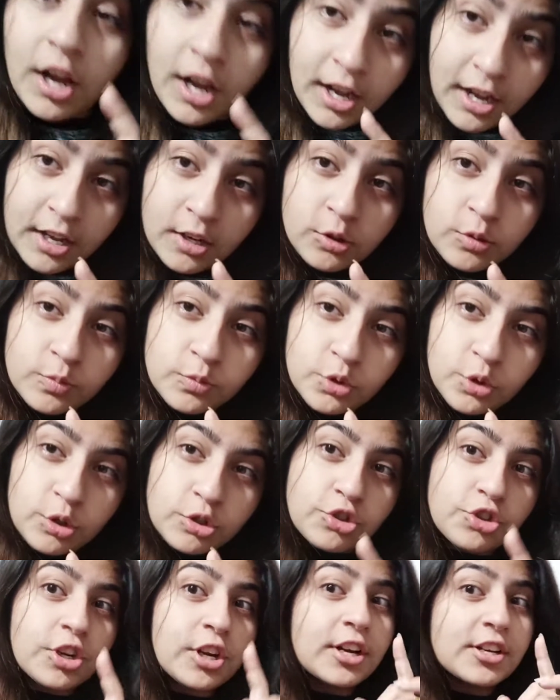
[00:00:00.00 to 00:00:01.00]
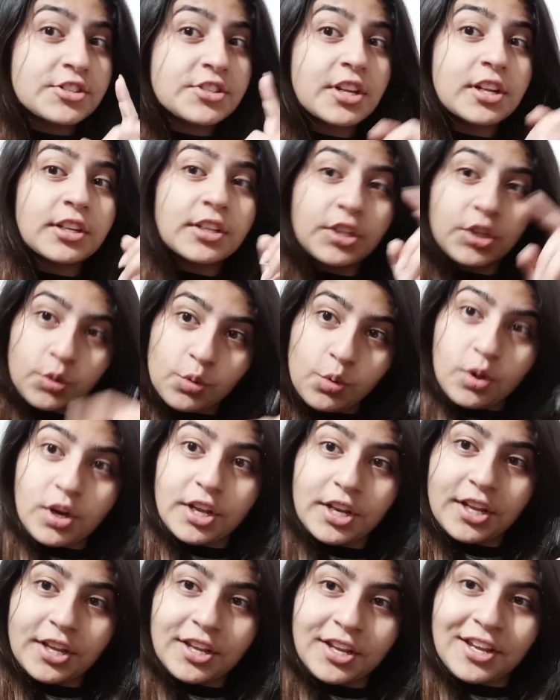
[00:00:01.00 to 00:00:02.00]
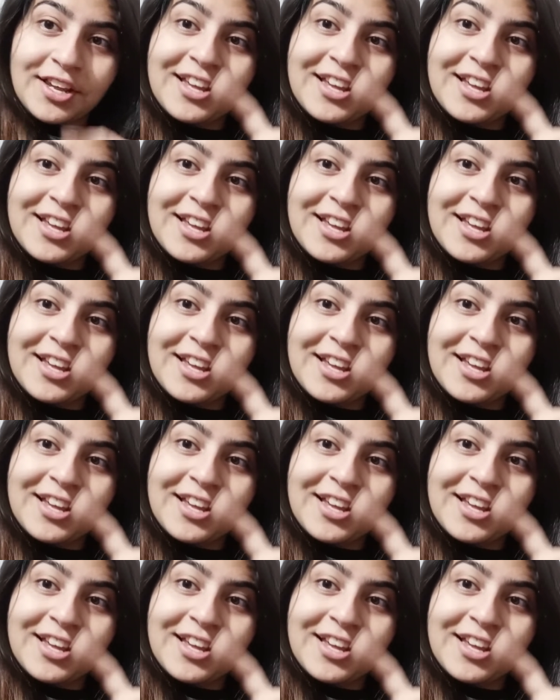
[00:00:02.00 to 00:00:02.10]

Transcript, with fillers: अगर तुम सोच रहे हो हसल क्यों करी